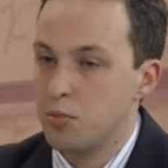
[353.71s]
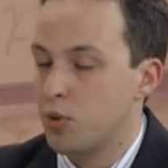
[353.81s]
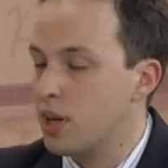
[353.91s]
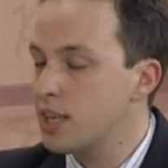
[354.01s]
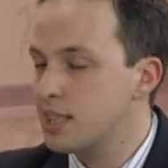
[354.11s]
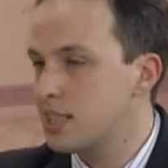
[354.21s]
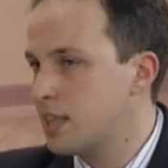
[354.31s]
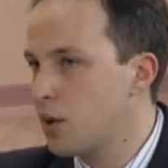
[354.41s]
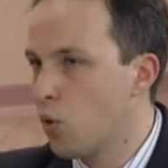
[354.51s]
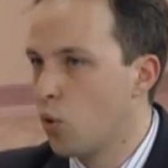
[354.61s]
Porém,
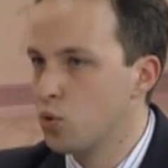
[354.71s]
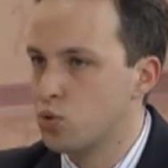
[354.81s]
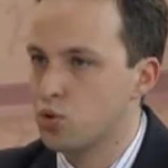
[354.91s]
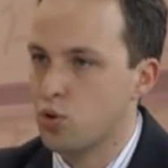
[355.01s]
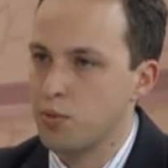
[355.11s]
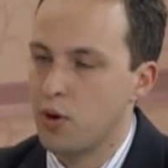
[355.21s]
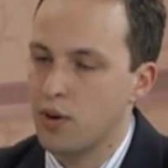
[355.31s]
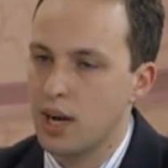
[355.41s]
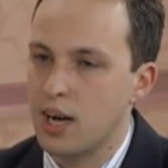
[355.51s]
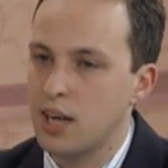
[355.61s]
existem outros, como é o
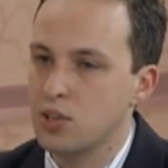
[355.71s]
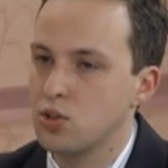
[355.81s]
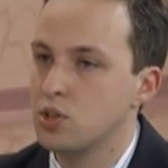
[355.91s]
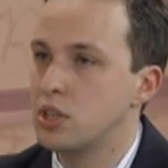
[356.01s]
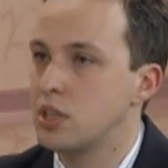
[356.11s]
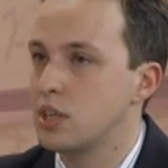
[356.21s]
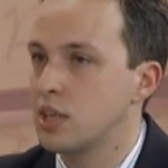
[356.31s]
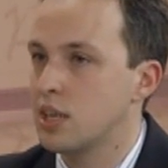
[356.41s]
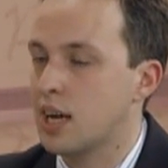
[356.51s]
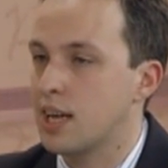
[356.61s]
caso
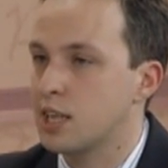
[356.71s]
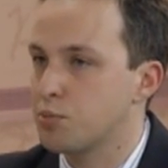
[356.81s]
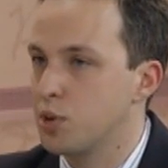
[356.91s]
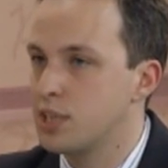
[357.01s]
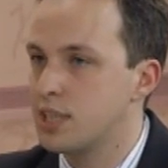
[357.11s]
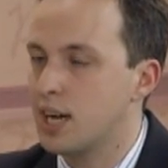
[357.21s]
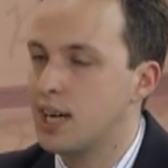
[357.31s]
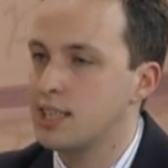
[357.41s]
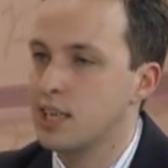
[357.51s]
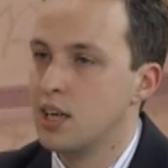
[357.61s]
de carreiras
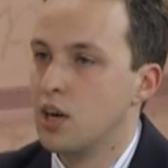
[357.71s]
policiais,